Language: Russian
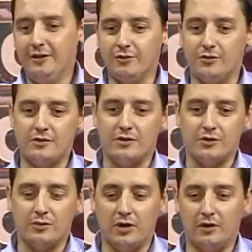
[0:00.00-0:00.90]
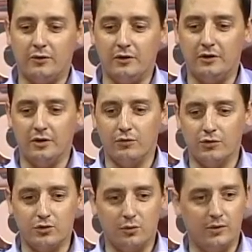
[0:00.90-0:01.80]
То есть, скажем так, вот для того,
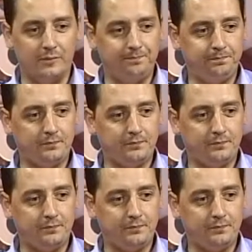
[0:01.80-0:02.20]
чтобы